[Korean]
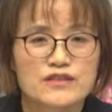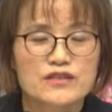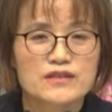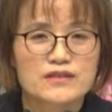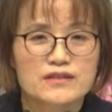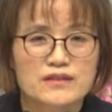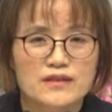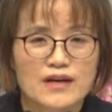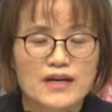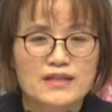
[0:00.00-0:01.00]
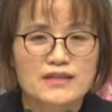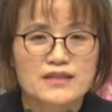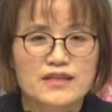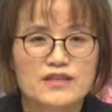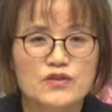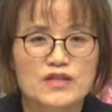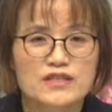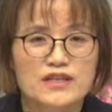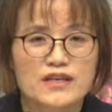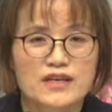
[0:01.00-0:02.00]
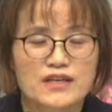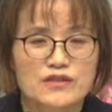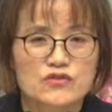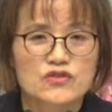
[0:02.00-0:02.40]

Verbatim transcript: 저는 하나님께 기도할 때